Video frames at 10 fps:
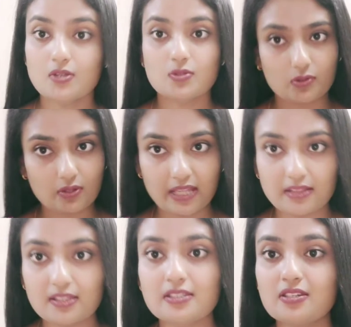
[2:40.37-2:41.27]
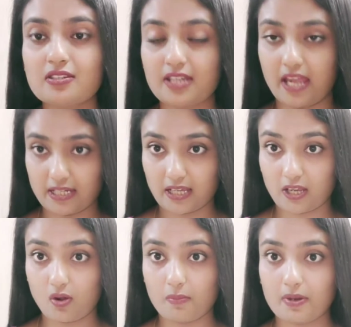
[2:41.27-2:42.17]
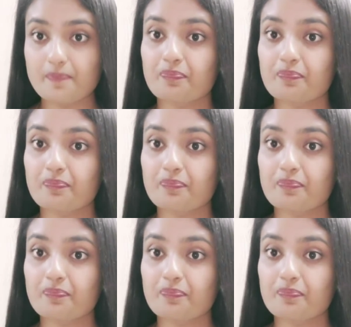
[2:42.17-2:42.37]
যত হেলদি জিনিস খাই না কেন আমরা